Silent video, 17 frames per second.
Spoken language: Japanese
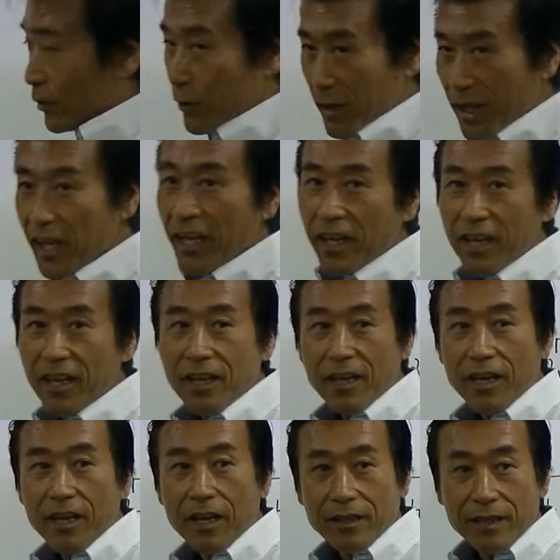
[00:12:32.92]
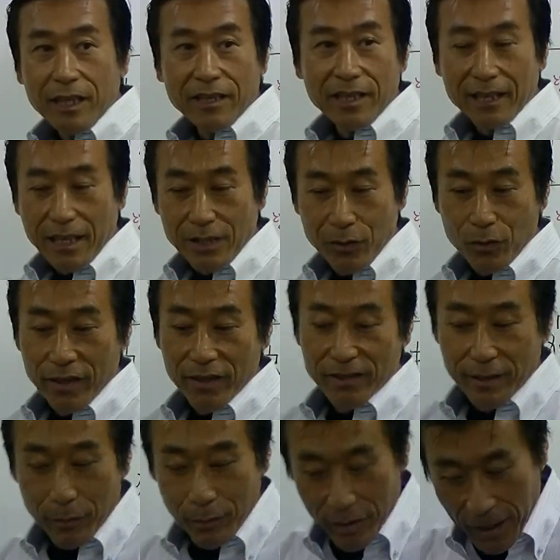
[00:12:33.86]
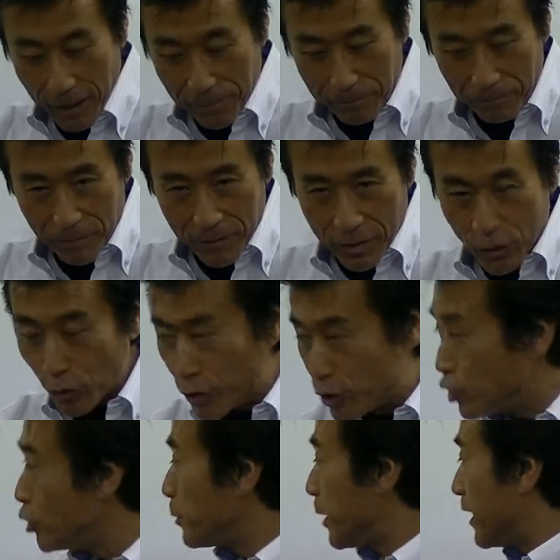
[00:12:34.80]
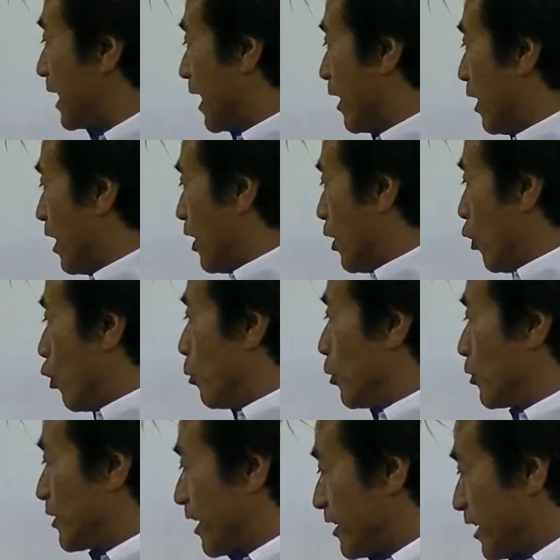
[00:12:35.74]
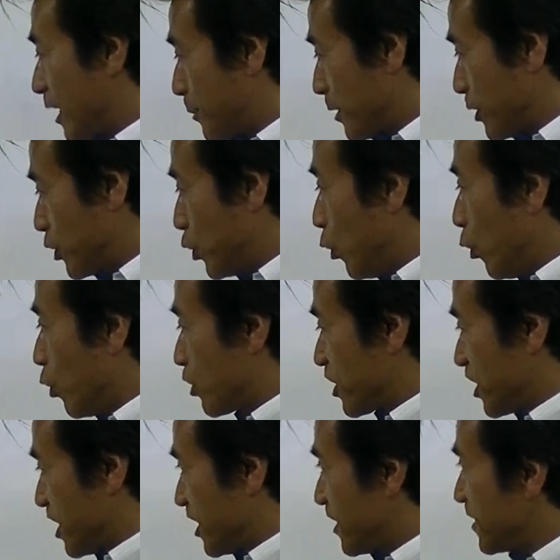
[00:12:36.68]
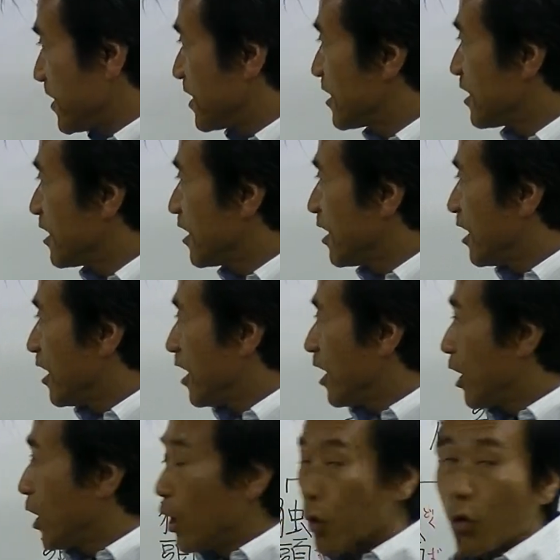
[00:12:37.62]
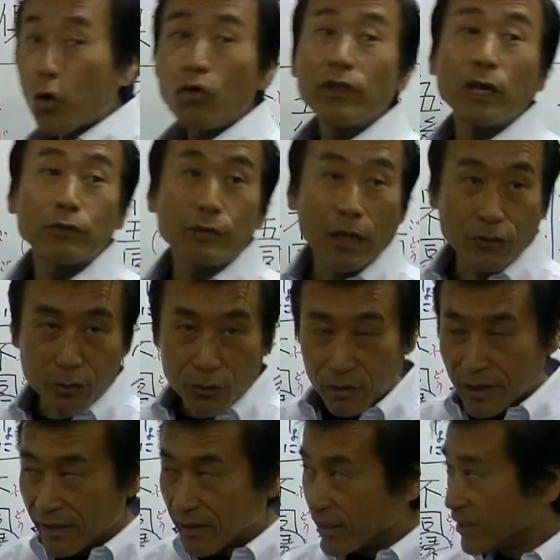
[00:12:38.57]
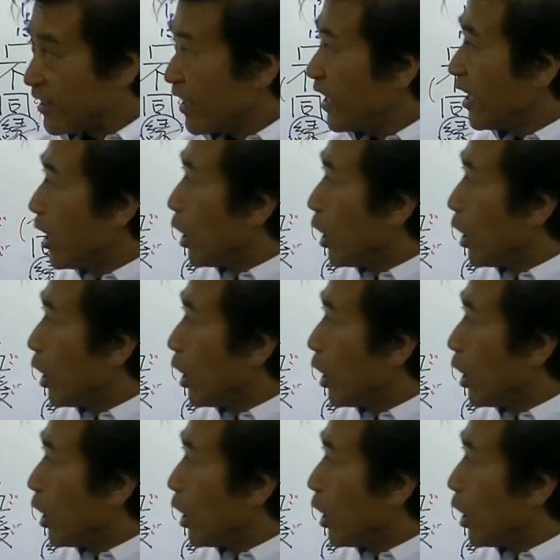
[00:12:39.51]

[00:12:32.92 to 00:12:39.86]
のね建てた人ですけどね非常に有名なお坊さんである行基こんな歌を作ったんですね。